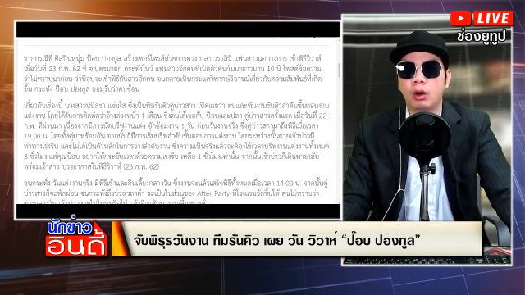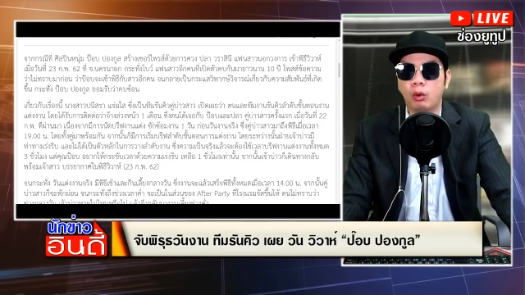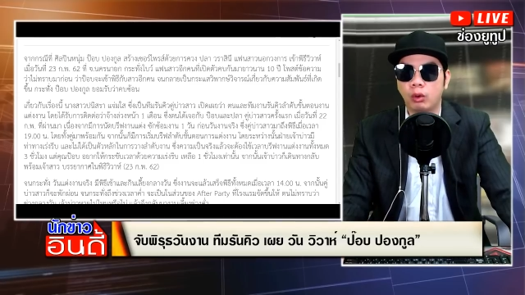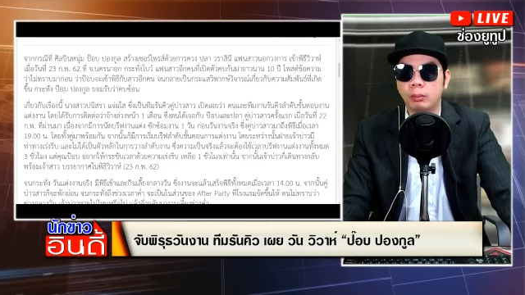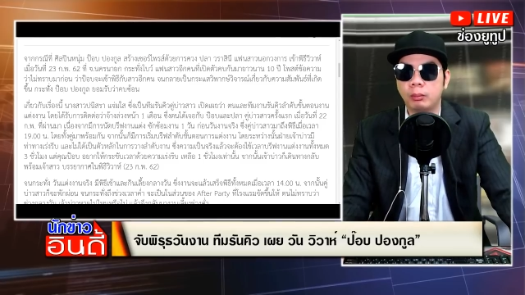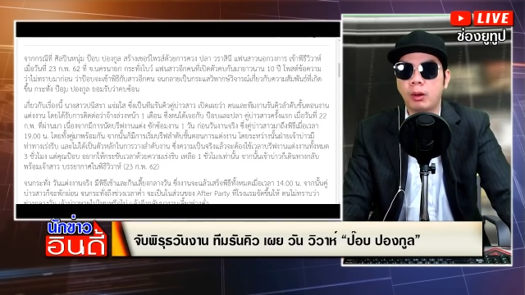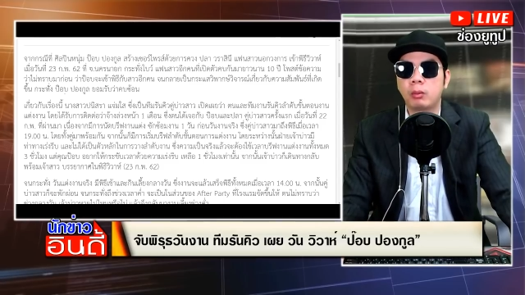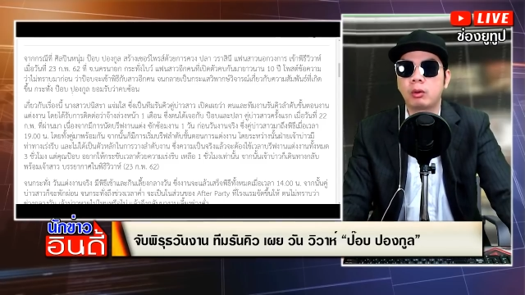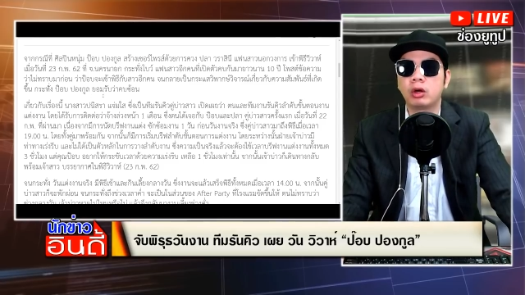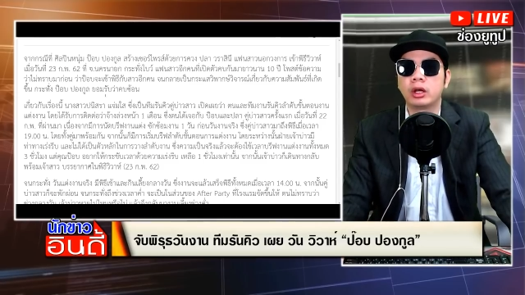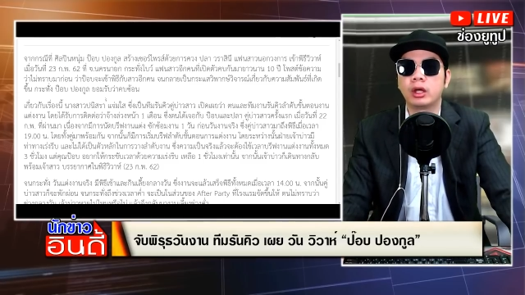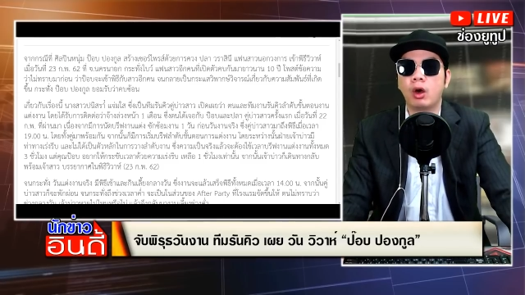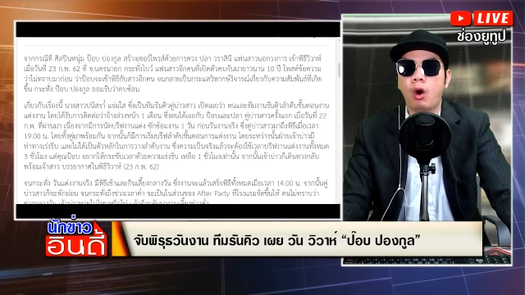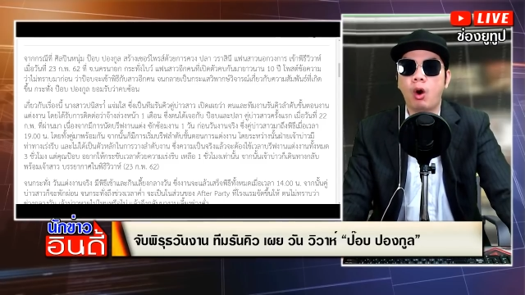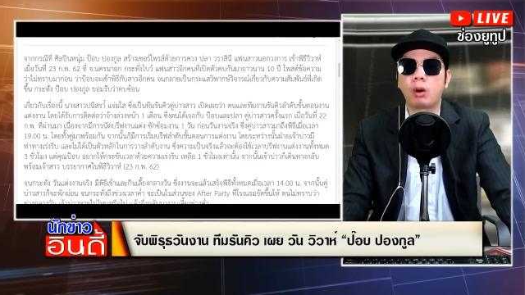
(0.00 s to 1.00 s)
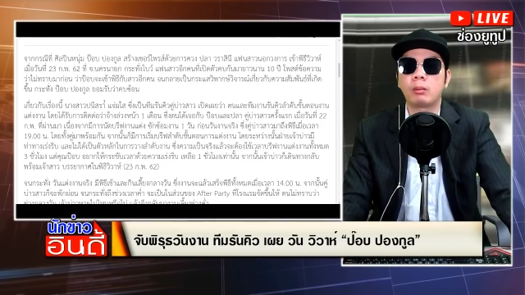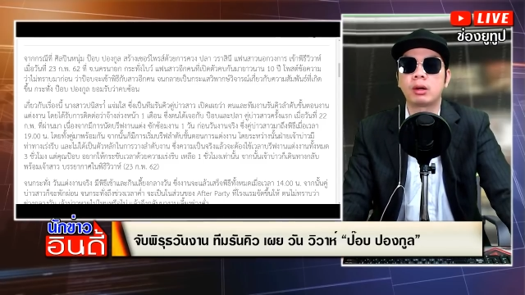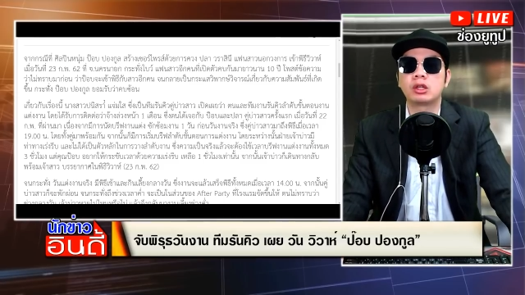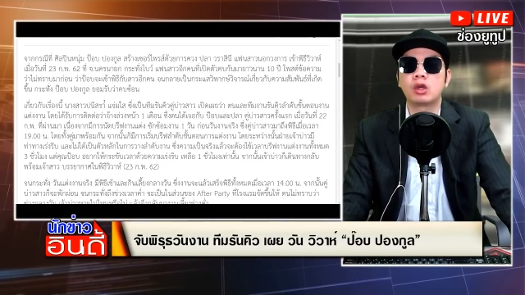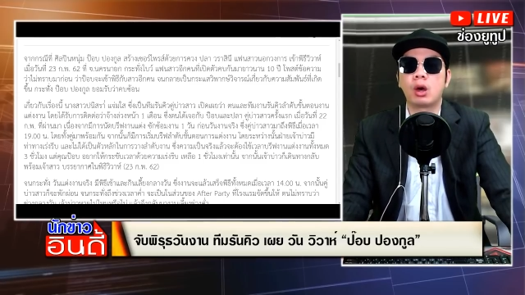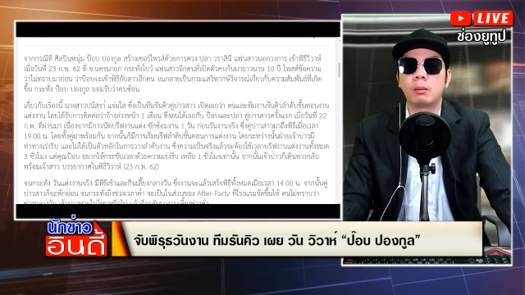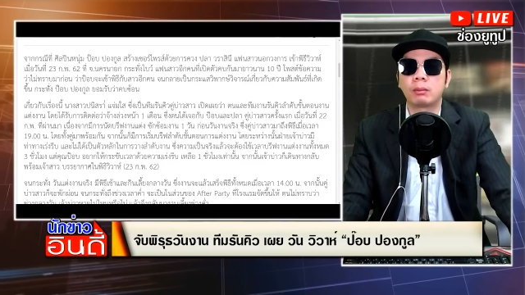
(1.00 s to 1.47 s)
คนป๊อปก็เลยออกมา
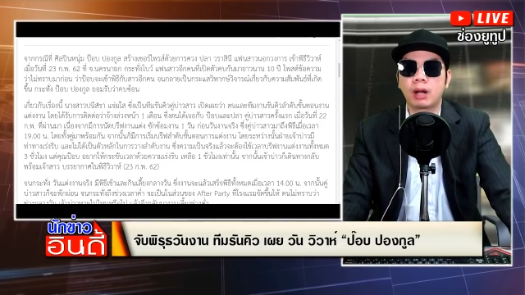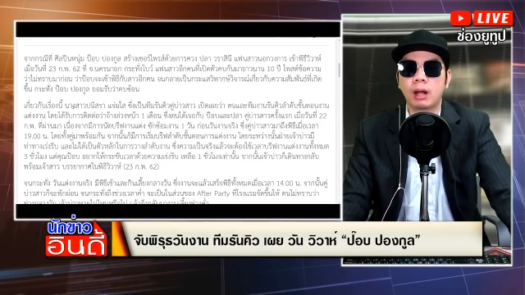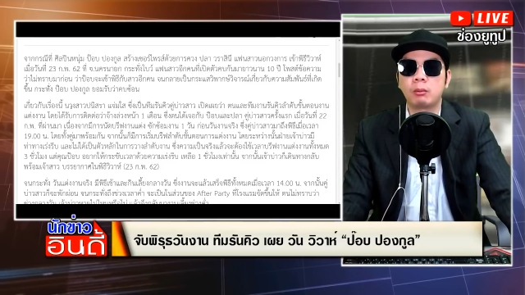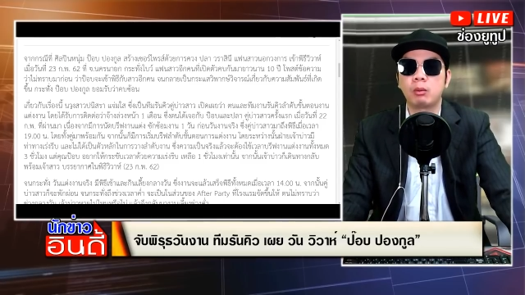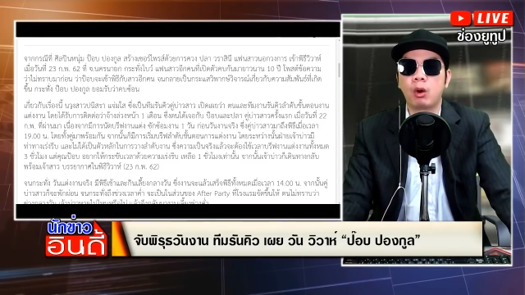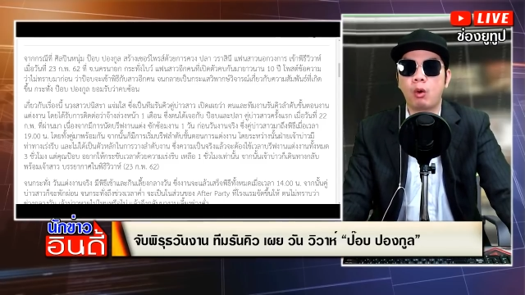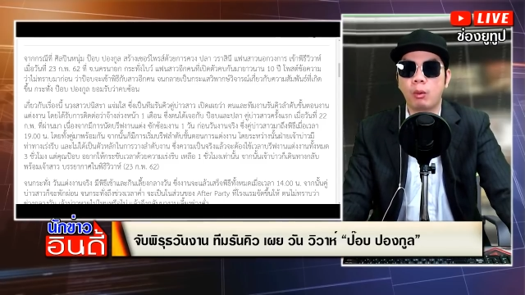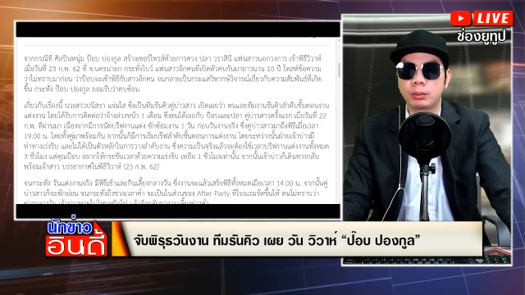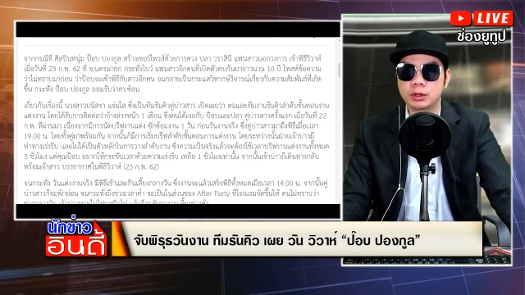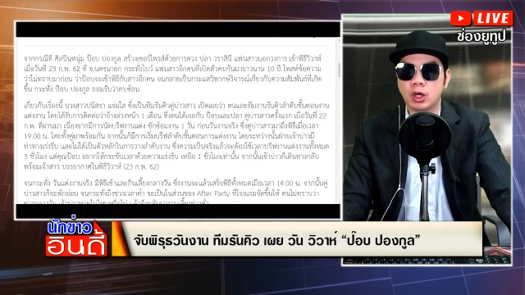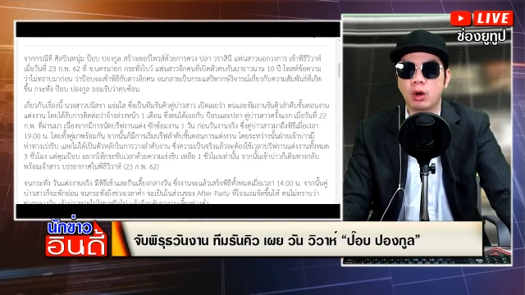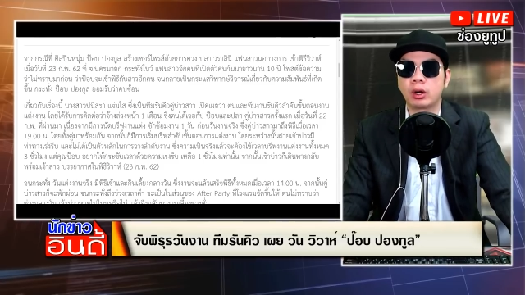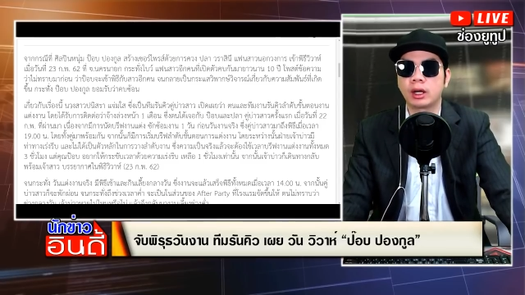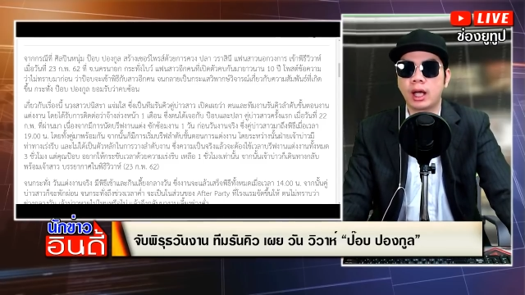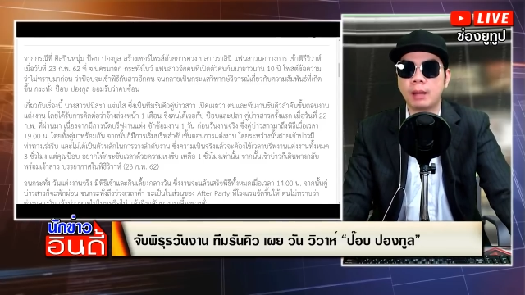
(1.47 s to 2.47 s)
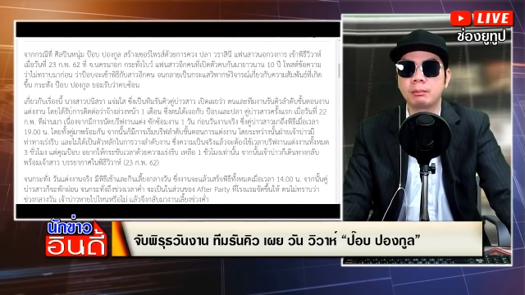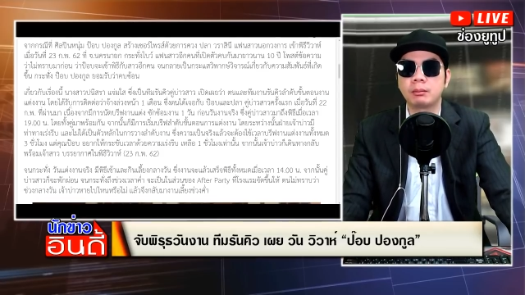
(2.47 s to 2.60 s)
ยอมรับว่าคบซ้อนครับ